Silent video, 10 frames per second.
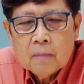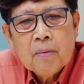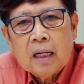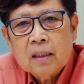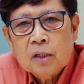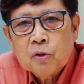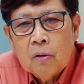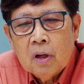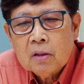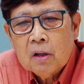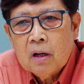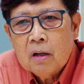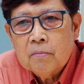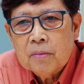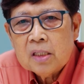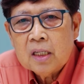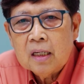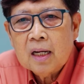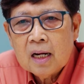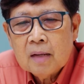ลำบากยากจนแล้วก็มีสิ
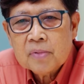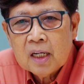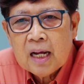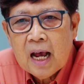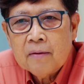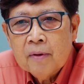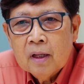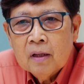ทธิ์ได้รับสกาด